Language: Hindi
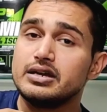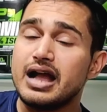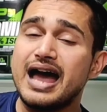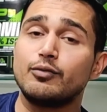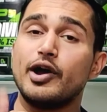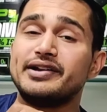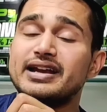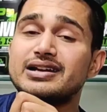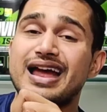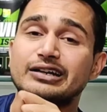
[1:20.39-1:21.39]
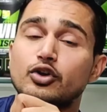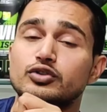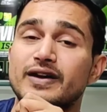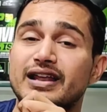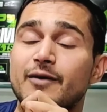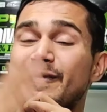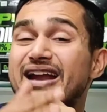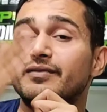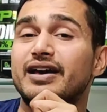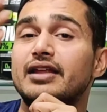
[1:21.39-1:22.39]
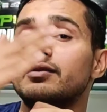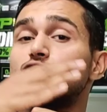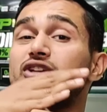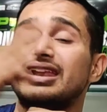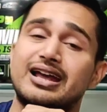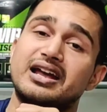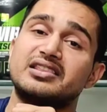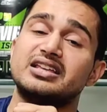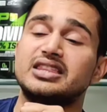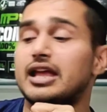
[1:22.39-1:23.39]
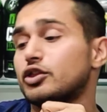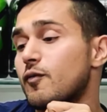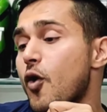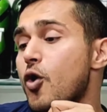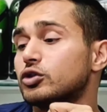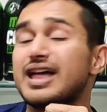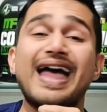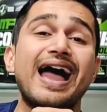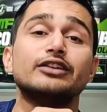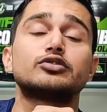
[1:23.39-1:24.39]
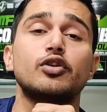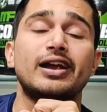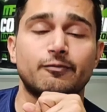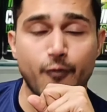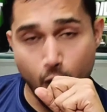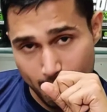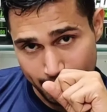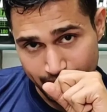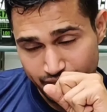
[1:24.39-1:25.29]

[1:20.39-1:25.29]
कार्बोहाइड्रेट लैक्टोज वगैरह फैट वगैरह जब उससे अलग कर देते हैं तो वो होता है आइसोलेट फॉर्म